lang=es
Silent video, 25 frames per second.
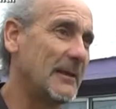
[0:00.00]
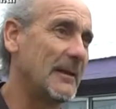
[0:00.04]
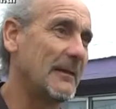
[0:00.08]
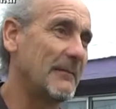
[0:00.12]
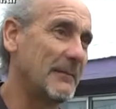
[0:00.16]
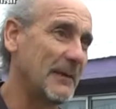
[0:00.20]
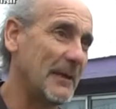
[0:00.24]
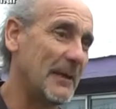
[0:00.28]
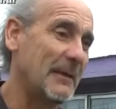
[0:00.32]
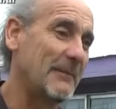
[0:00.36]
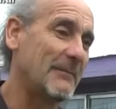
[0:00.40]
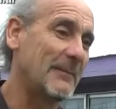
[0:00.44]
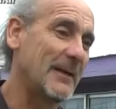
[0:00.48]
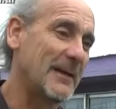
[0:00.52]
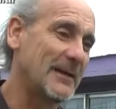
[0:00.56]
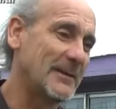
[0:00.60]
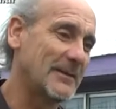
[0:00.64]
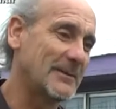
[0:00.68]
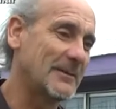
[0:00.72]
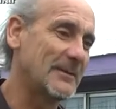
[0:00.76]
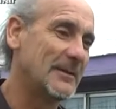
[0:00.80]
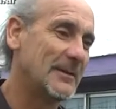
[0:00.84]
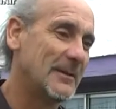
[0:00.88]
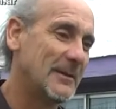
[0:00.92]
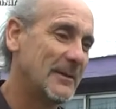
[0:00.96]
eh, abril y
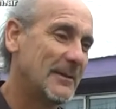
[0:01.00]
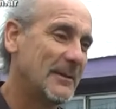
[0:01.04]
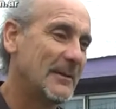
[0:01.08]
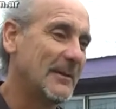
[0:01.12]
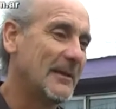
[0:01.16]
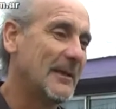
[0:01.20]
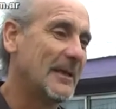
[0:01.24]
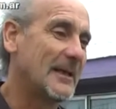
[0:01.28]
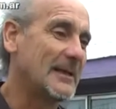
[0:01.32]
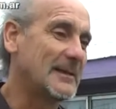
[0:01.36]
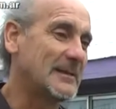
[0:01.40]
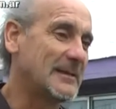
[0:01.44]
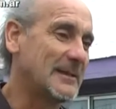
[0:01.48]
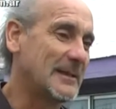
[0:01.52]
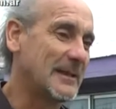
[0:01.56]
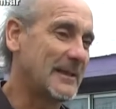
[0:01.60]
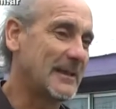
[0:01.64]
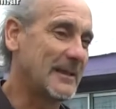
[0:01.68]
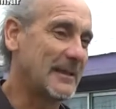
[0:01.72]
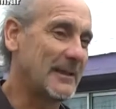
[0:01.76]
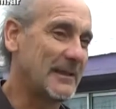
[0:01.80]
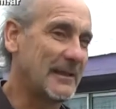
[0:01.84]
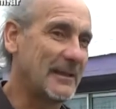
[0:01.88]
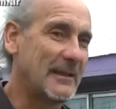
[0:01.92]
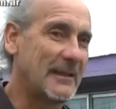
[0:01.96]
mayo,
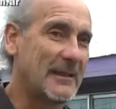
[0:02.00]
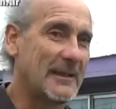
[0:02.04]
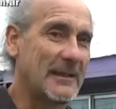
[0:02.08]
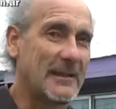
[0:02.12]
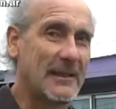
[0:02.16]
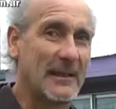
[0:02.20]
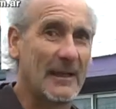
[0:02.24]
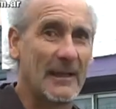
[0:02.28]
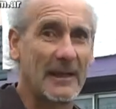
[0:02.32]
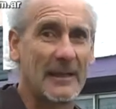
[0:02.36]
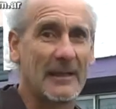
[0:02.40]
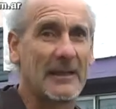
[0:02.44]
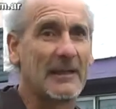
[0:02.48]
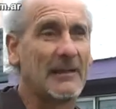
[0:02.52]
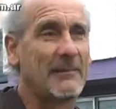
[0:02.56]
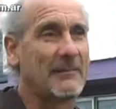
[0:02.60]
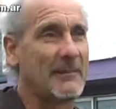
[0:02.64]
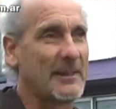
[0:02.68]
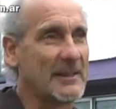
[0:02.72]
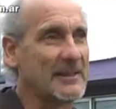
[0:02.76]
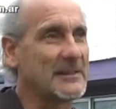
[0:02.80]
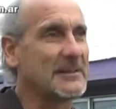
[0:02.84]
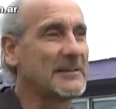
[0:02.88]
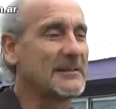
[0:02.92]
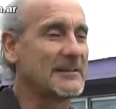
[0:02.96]
así que de aquí
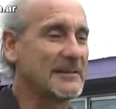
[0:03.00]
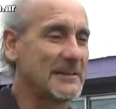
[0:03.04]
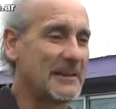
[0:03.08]
en más